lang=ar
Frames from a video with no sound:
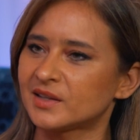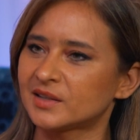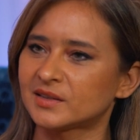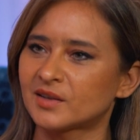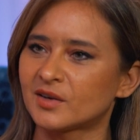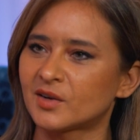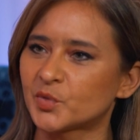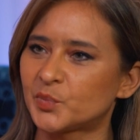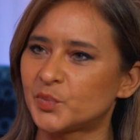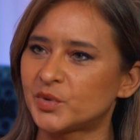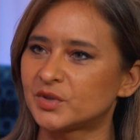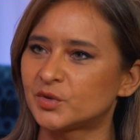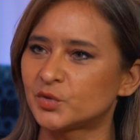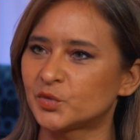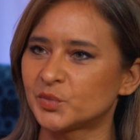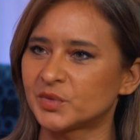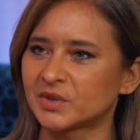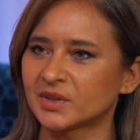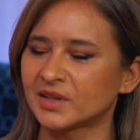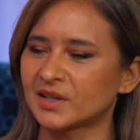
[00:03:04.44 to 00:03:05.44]
ريد كاربت
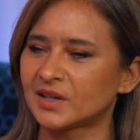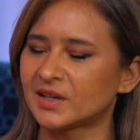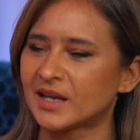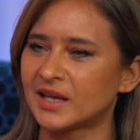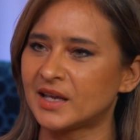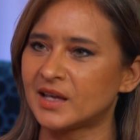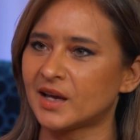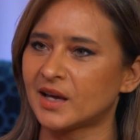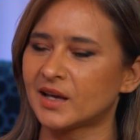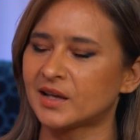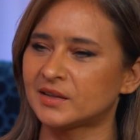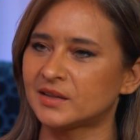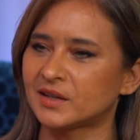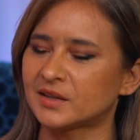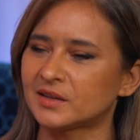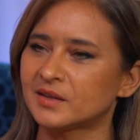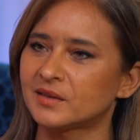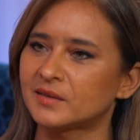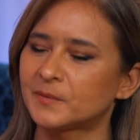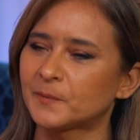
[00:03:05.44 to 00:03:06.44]
ومن غير اي حاجه
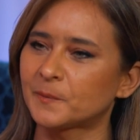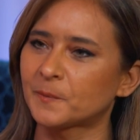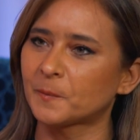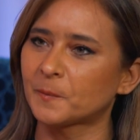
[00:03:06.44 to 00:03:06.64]
تانية